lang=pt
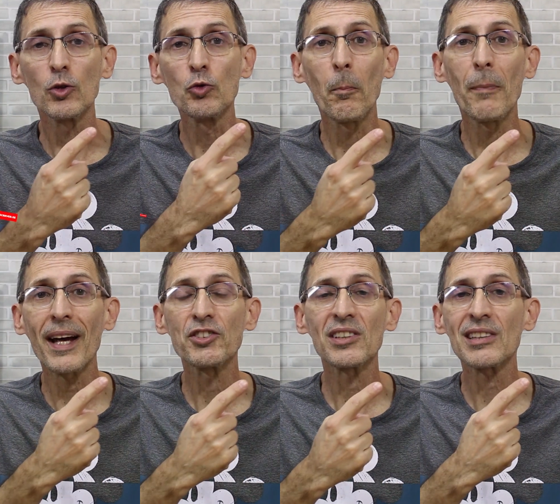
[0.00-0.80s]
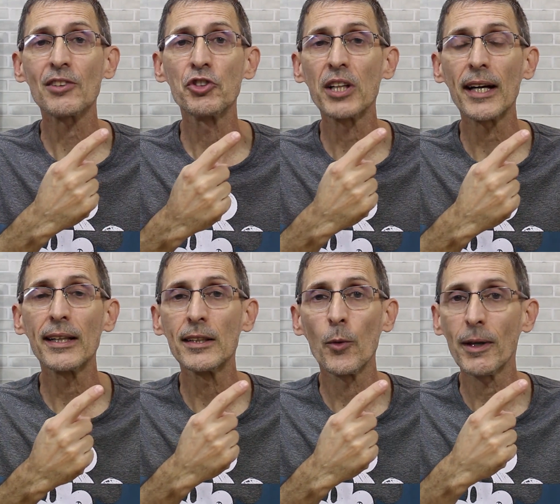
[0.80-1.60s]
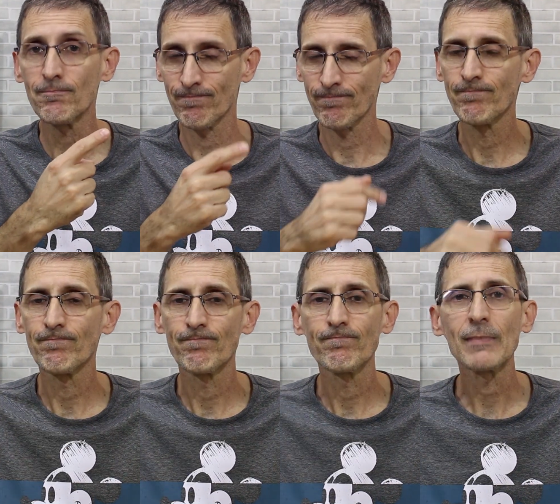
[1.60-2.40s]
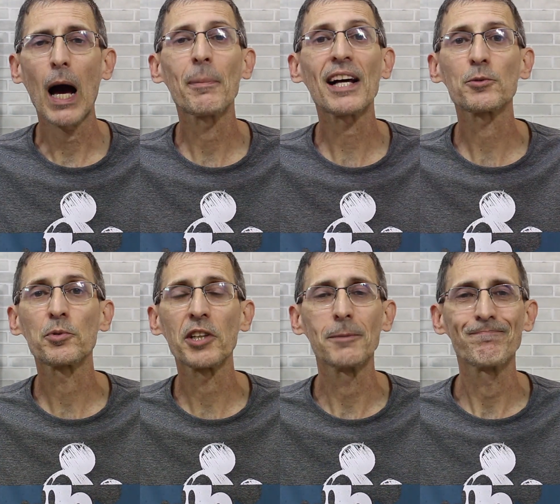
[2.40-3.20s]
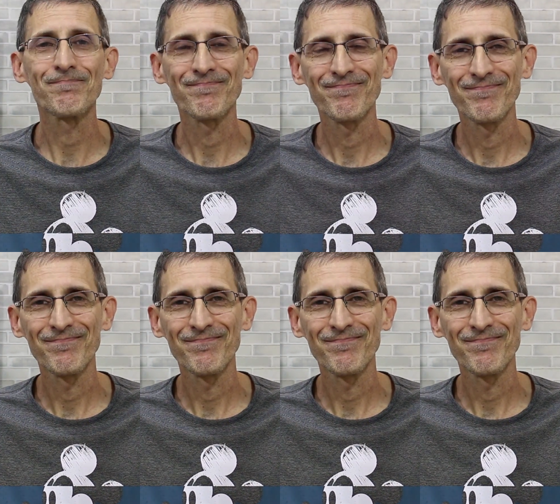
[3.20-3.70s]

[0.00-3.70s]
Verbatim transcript: não perde essa dica aqui não, hein? Abraço pra você.